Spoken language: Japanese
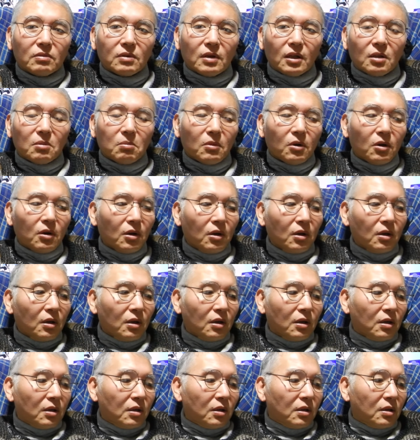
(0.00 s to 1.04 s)
てるけども
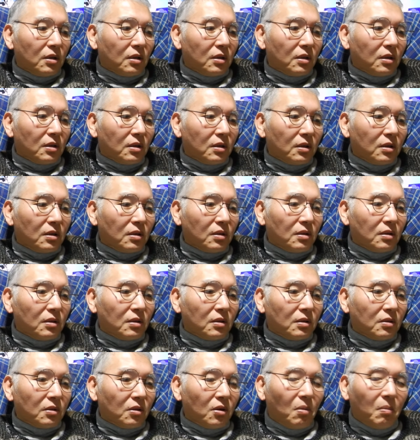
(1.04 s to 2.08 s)

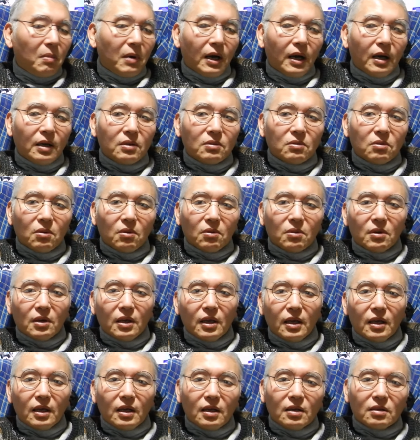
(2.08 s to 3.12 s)
うーん細かいところの
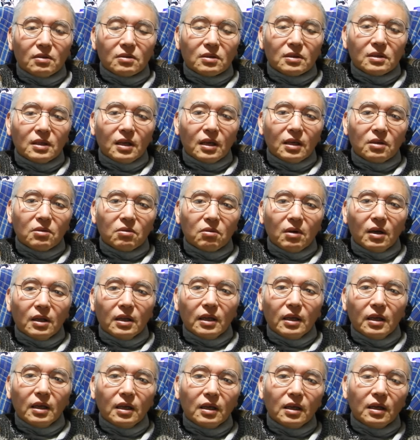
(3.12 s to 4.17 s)
血管つなぎとか
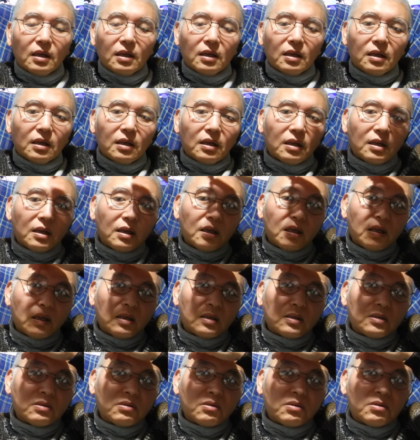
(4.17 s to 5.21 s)
ね、
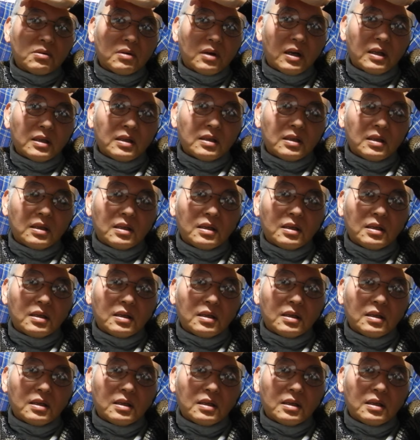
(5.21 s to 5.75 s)
えー、そういうのが